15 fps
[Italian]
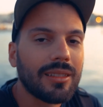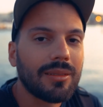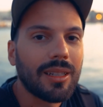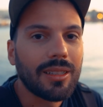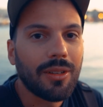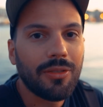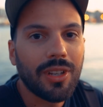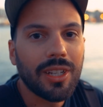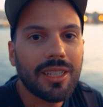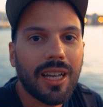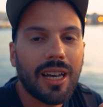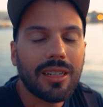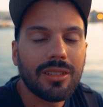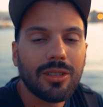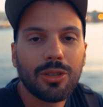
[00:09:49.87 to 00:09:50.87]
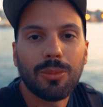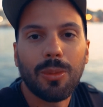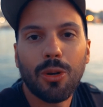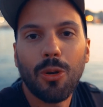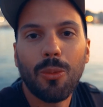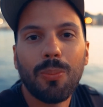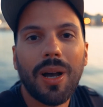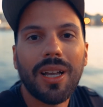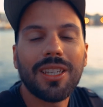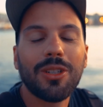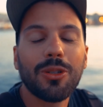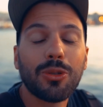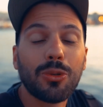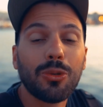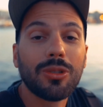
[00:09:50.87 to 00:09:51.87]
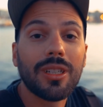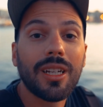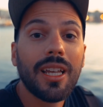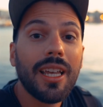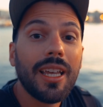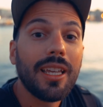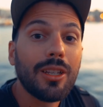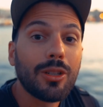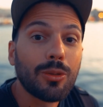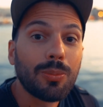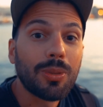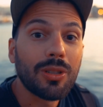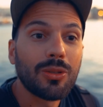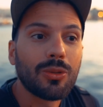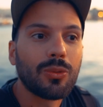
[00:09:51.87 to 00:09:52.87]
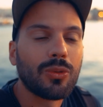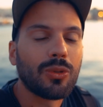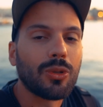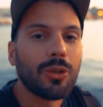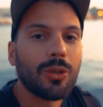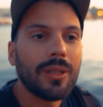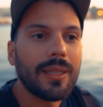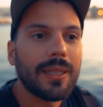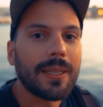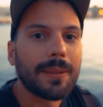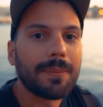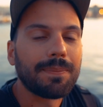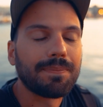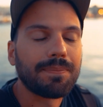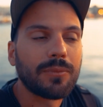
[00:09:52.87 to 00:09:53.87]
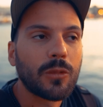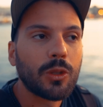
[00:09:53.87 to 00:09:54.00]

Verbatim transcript: ad, affiancarti insomma con macchine, scooter e soprattutto ehm,